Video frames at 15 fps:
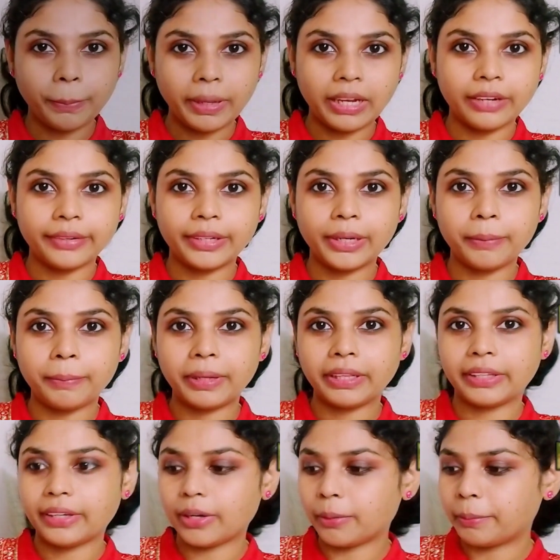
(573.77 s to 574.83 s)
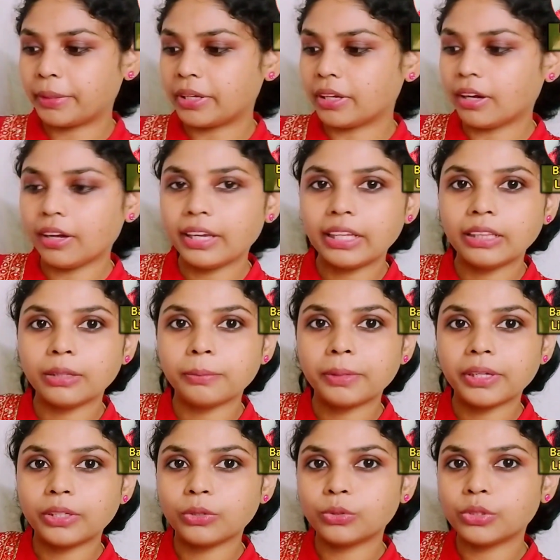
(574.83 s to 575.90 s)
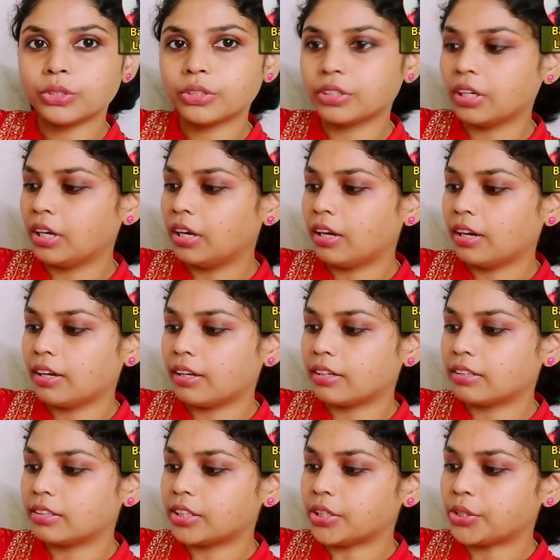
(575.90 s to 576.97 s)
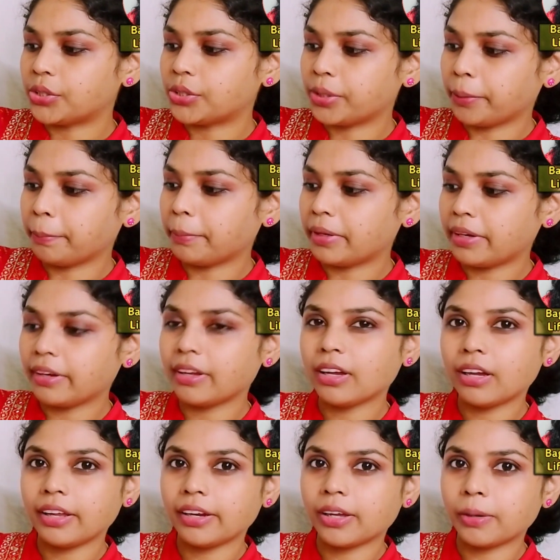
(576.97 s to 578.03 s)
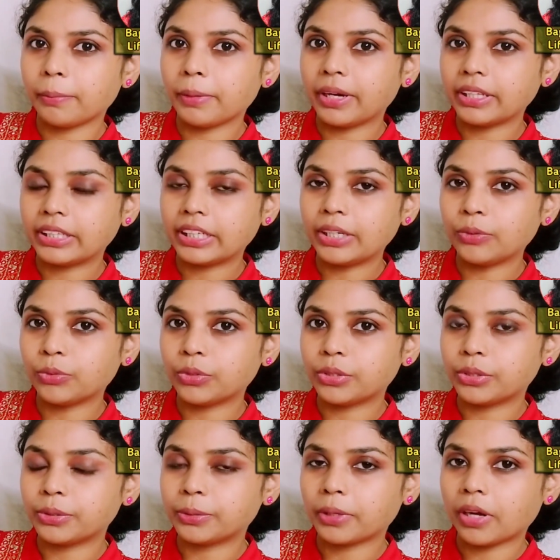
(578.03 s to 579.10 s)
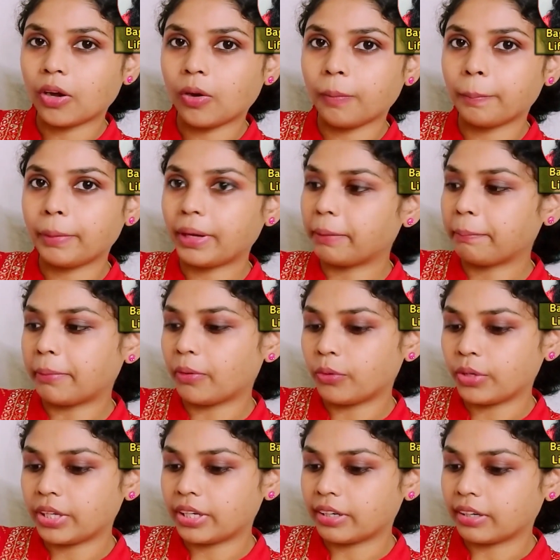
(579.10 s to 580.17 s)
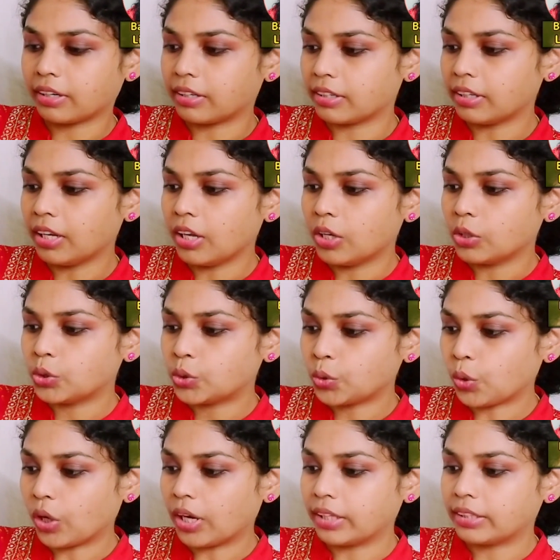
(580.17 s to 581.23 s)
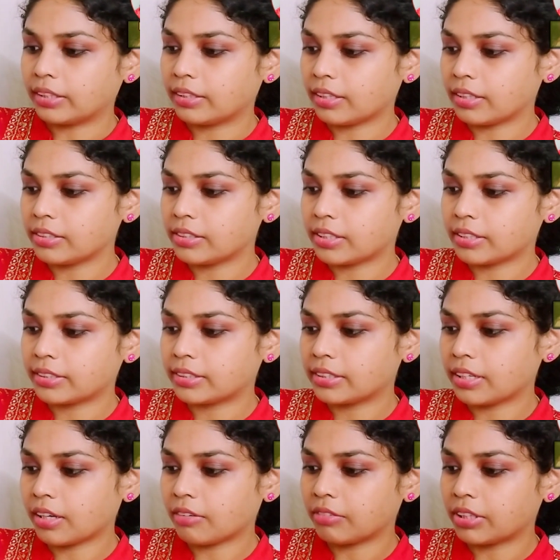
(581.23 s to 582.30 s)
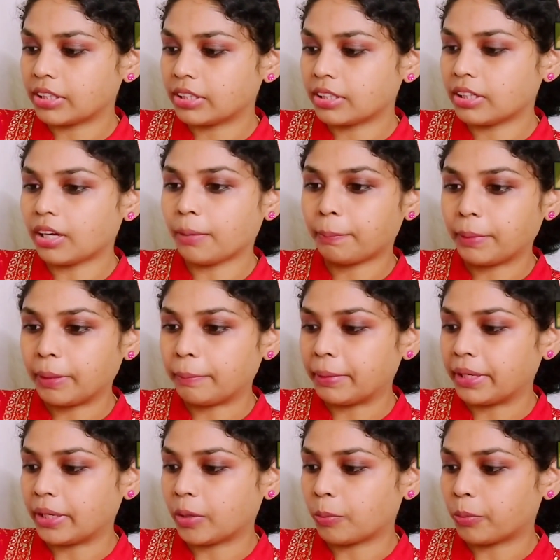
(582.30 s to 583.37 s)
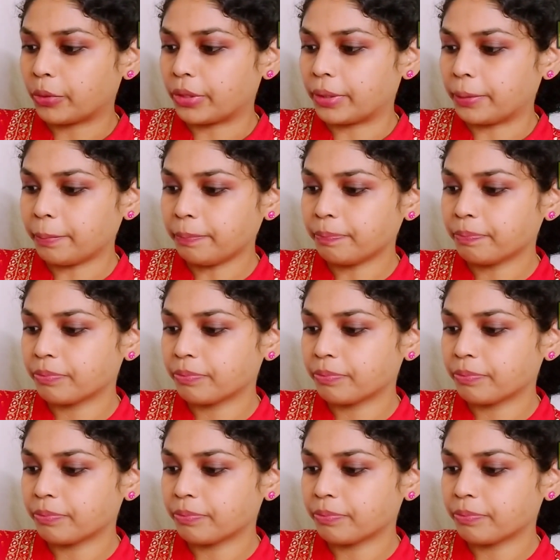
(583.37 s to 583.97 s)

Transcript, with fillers: பேலட்லேயே பார்த்தீங்க அப்படின்னா இந்த மாதிரி ஒரு ஷிம்மரிங்காக இருக்க மாதிரி ஒரு காம்பேக்ட் பவுடர் இருக்குது ஸோ அதை தான் ஜஸ்ட் நான் வந்து அப்ளை பண்ணிக்க போகிறேன்